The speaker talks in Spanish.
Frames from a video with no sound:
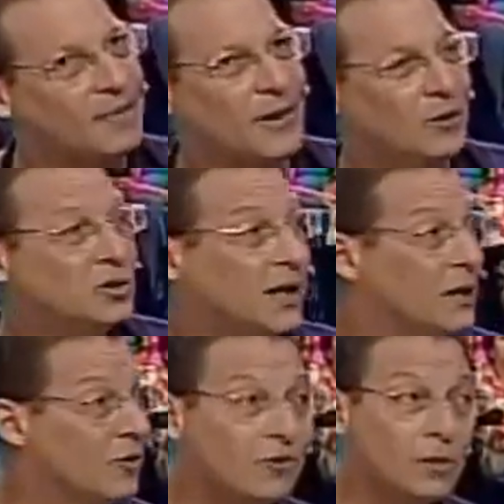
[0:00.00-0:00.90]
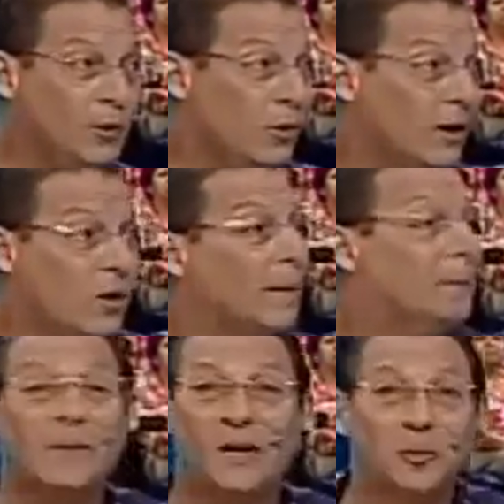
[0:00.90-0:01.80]
las preguntas de nuestro público
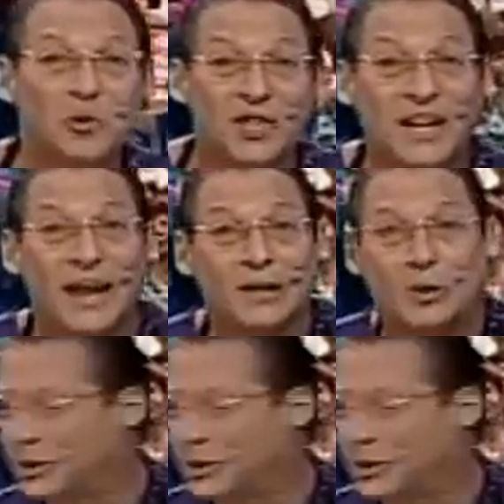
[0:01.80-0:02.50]
en Pregúntenle